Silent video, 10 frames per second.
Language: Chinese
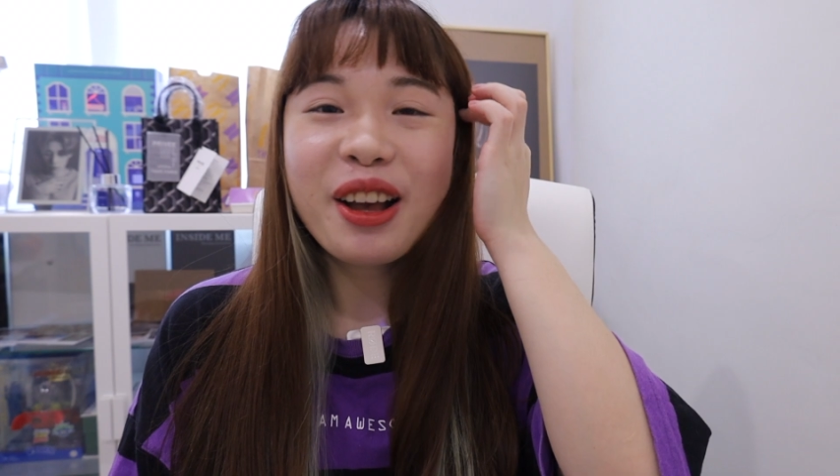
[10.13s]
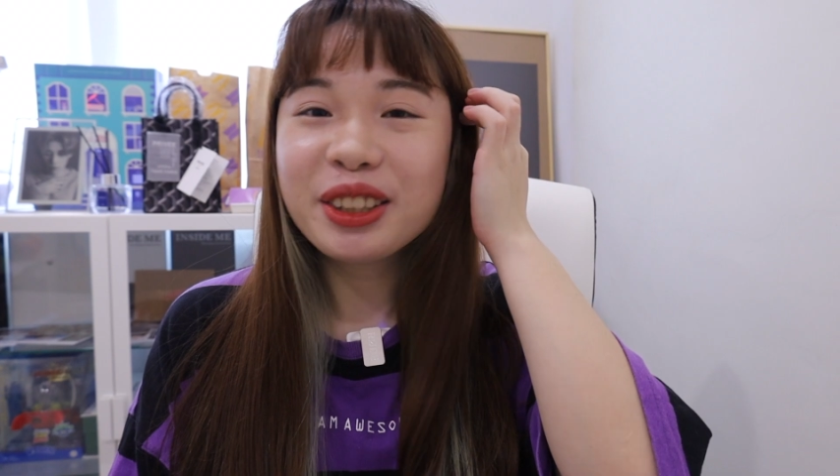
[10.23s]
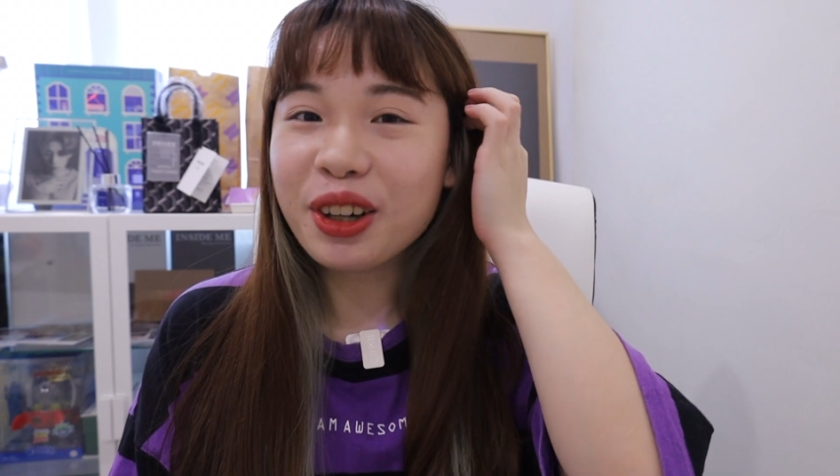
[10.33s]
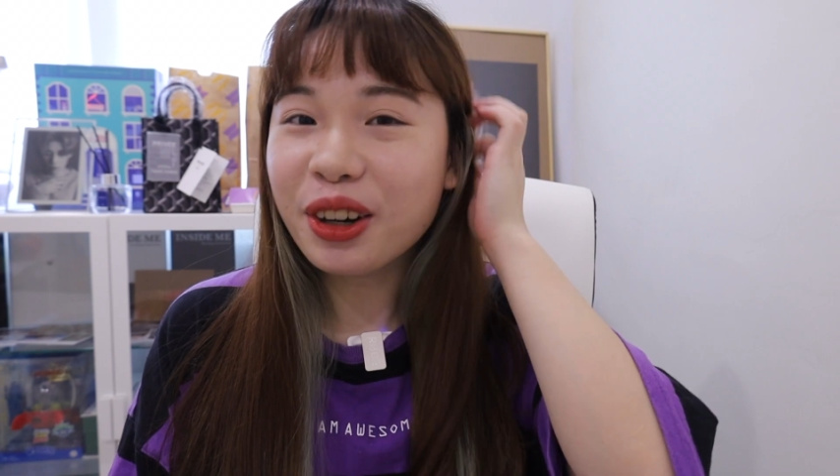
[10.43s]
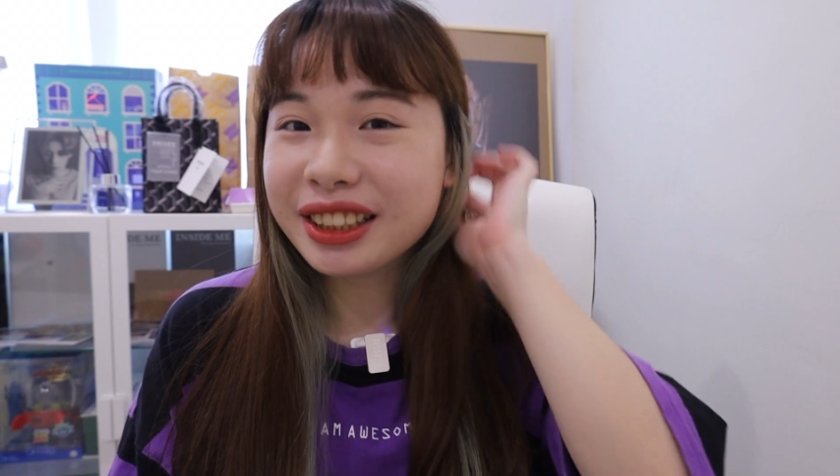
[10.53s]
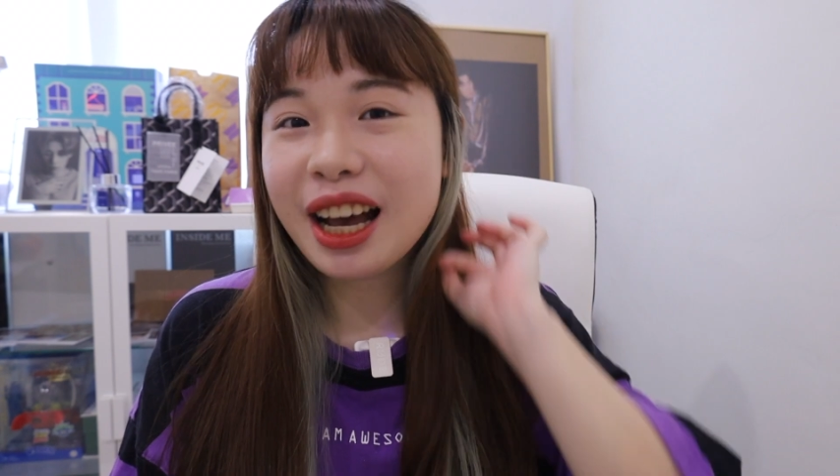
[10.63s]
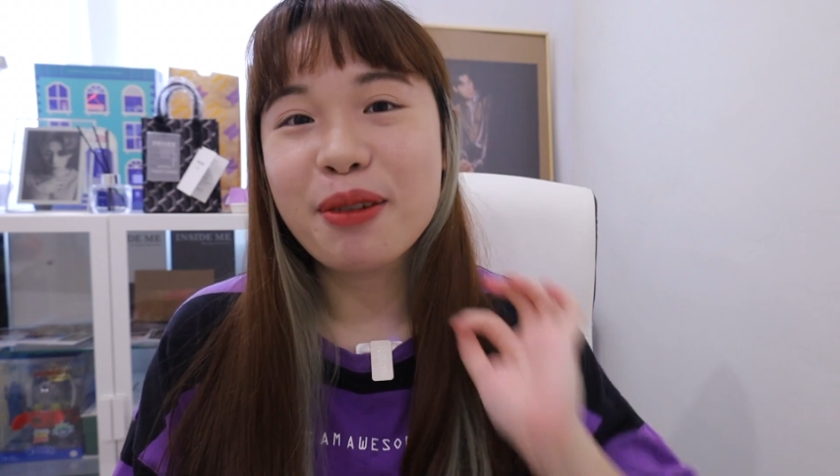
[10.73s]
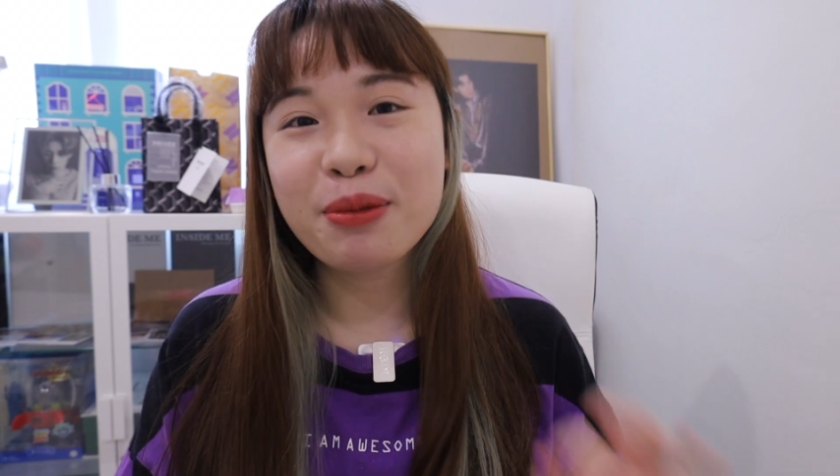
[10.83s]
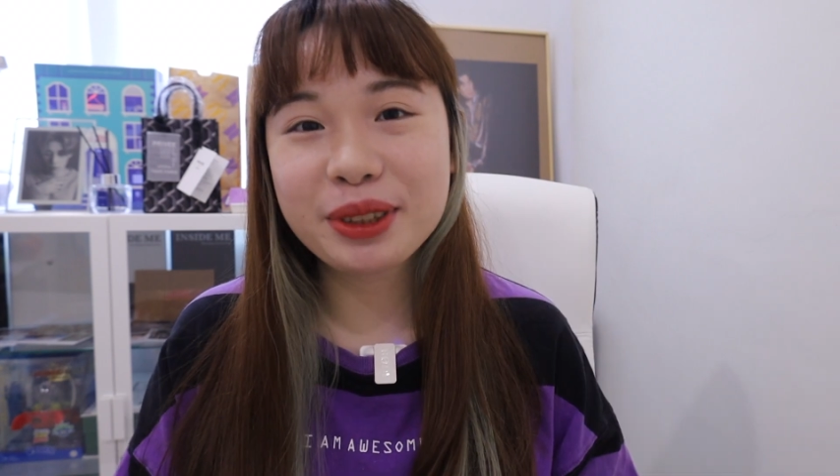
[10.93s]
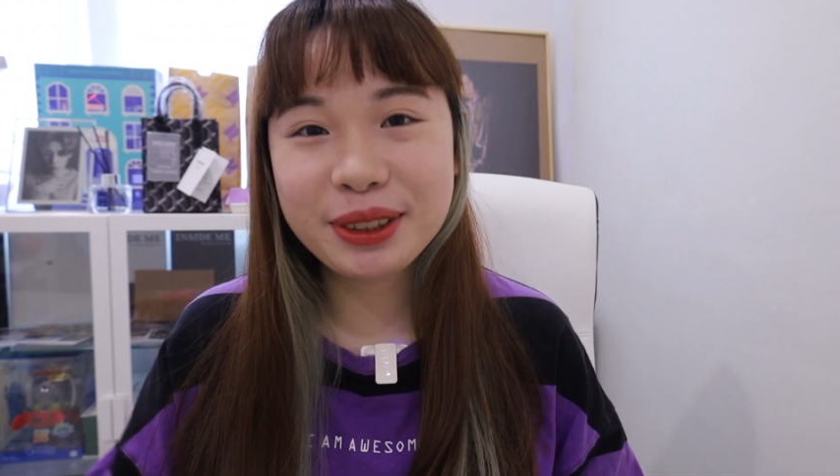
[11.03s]
就这
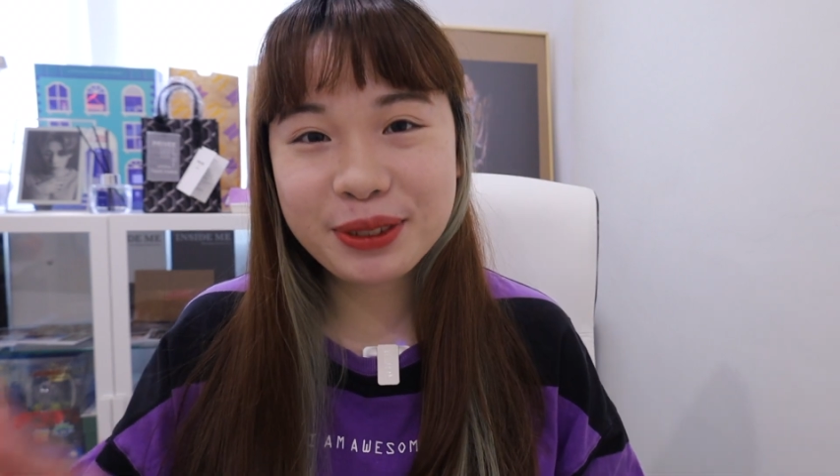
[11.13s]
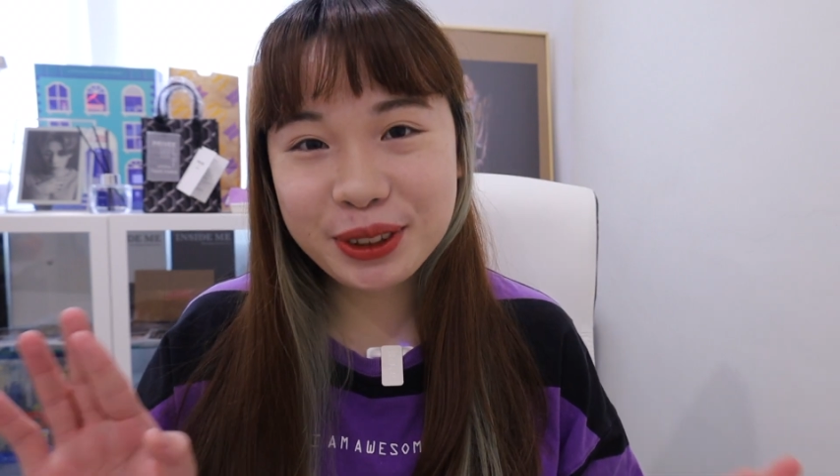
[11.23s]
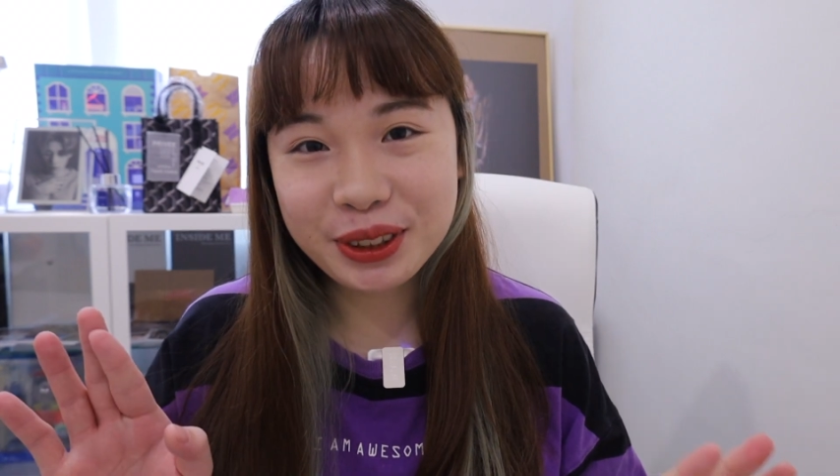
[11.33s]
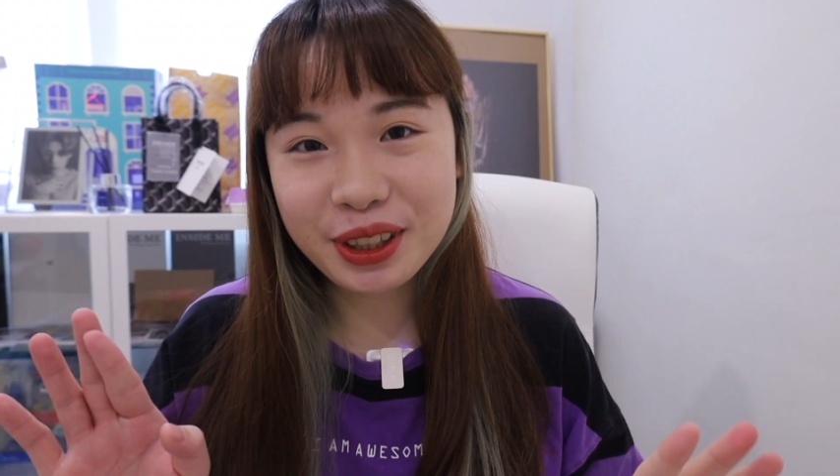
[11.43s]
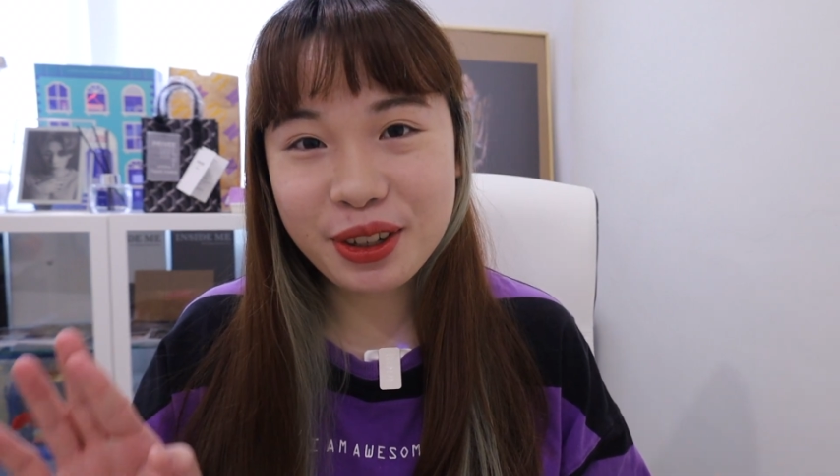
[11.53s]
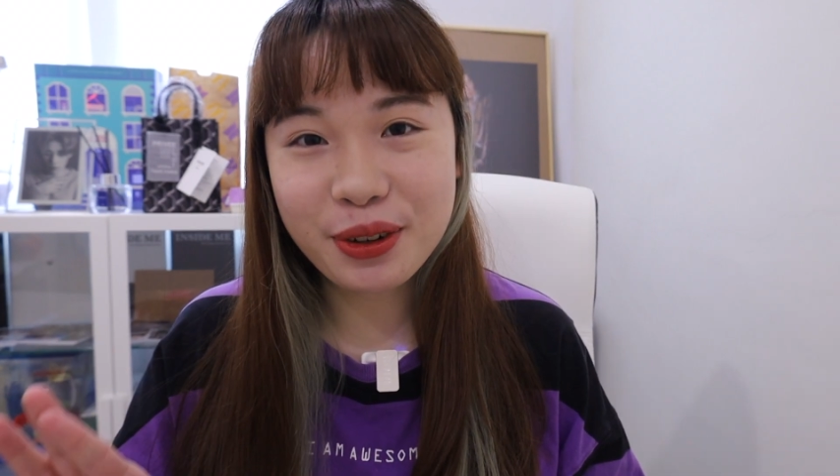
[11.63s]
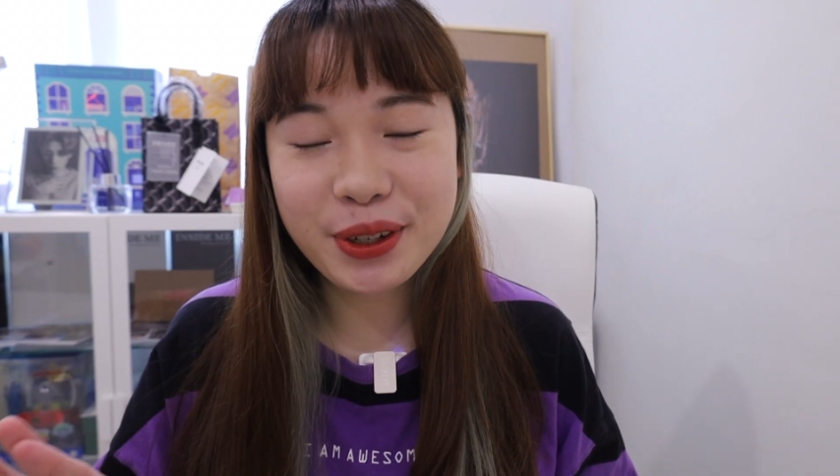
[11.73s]
样不知不觉六